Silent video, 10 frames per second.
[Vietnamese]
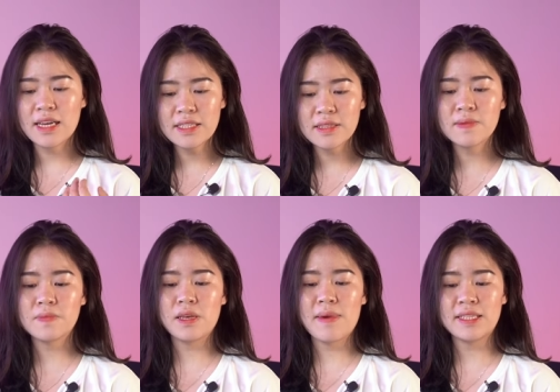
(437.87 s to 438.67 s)

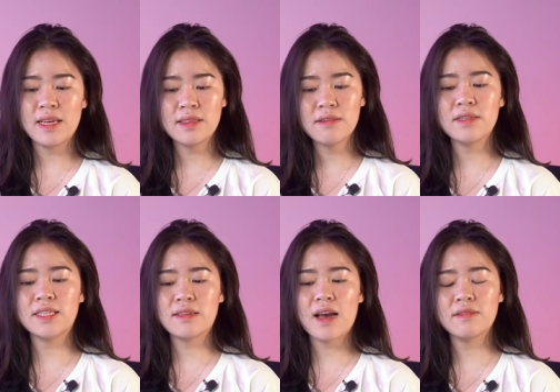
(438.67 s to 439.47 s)
custom thì bạn sẽ tự
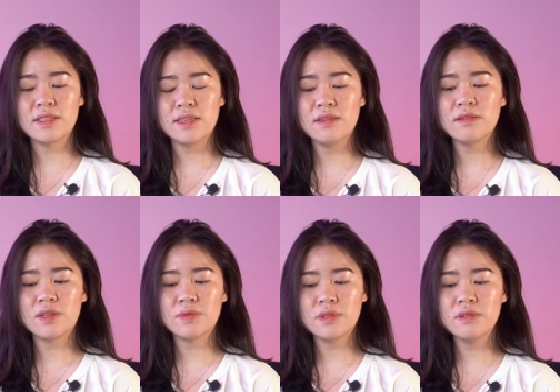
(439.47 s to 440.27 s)
định ra được chiến lược
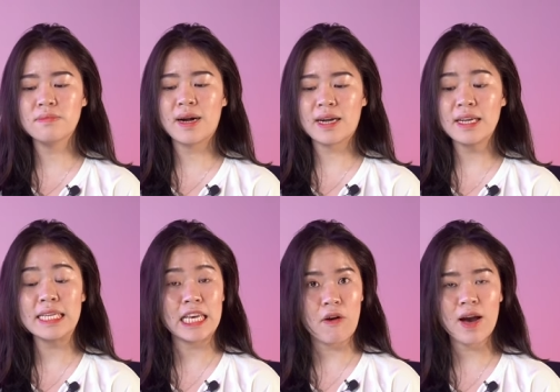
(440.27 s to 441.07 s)
đầu tư bằng
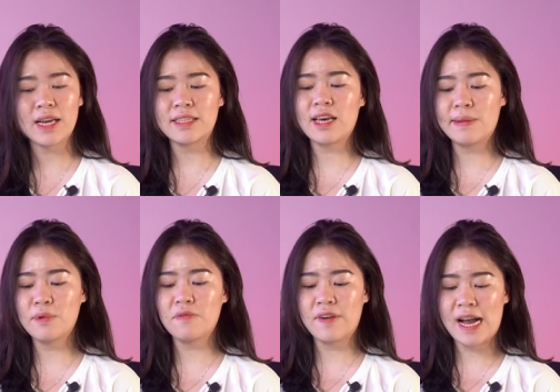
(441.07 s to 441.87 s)
cách kéo hai cái thanh
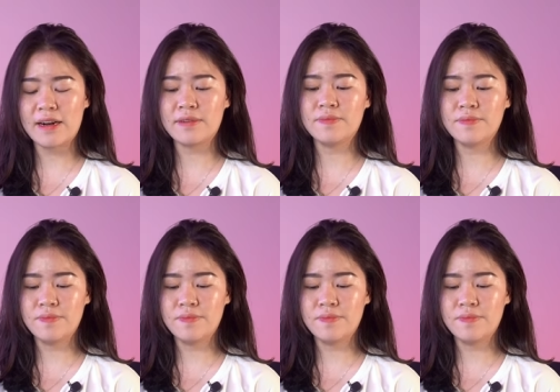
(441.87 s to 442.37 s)
màu vàng